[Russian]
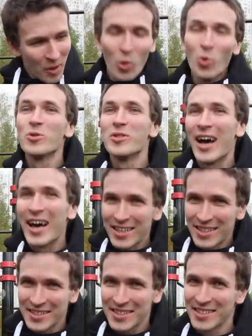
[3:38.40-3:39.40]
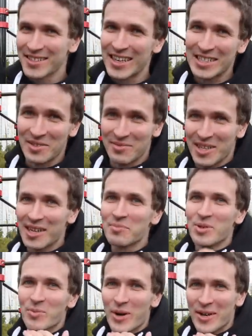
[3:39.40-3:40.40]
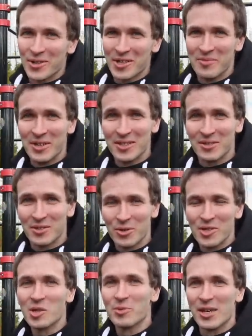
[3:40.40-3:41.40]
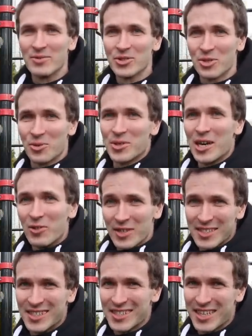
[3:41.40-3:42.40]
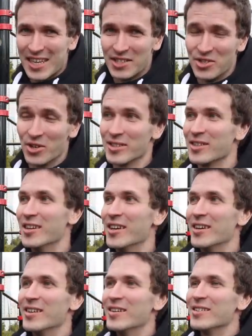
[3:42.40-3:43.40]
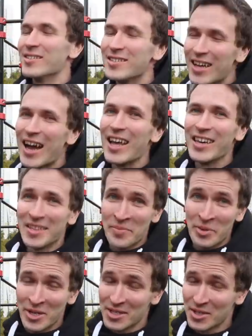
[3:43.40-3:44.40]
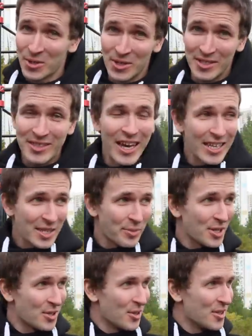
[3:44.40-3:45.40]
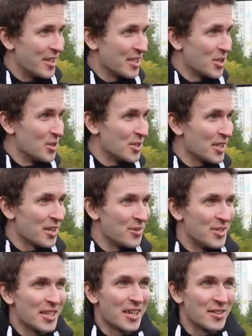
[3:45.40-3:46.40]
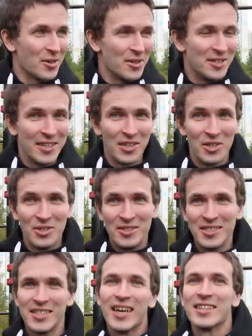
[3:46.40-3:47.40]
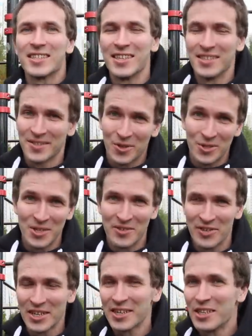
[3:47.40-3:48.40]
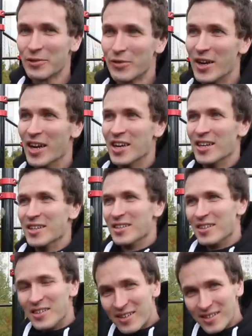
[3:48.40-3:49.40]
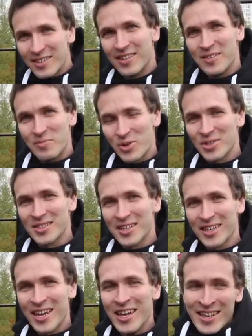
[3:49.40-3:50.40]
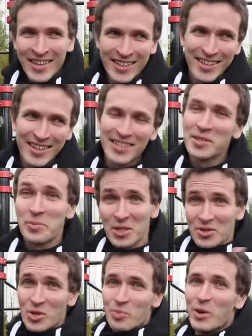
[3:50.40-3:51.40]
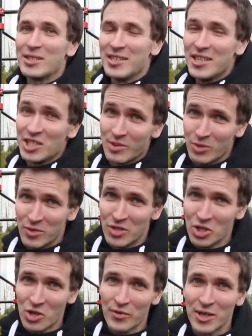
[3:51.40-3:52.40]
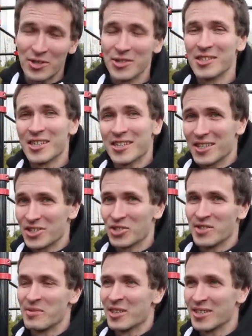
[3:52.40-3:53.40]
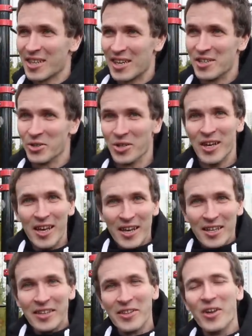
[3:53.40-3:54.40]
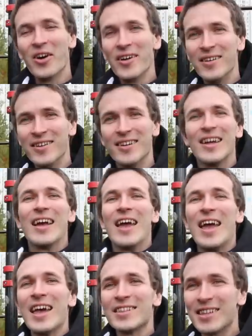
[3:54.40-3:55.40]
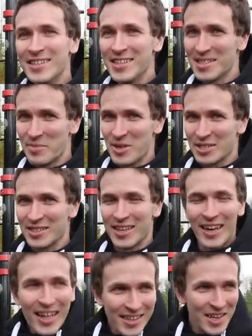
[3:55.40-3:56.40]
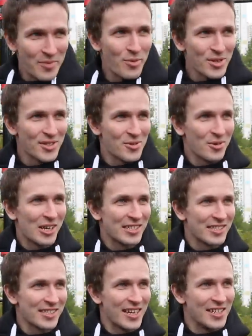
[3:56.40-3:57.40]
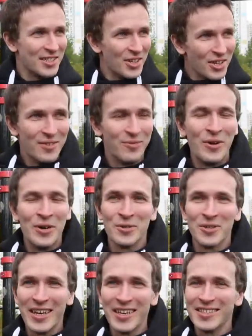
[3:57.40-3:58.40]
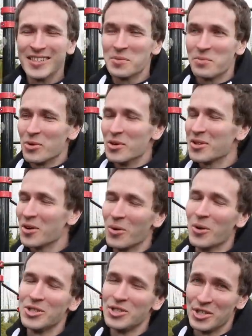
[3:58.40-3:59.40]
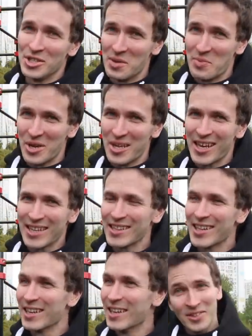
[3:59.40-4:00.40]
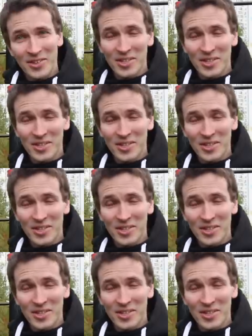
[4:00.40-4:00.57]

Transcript: удариться, скажем так, подбородком от турник, потому что рука у вас соскользнет. Да, это происходит. Да, это происходит даже у тех людей, которые делают десятки и сотни выходов. Просто это происходит позднее, чем у новичков, которые не так хорошо себя контролируют. Но это неизбежно. Рано или поздно рука соскользнет, вы ударитесь, будет очень неприятно, но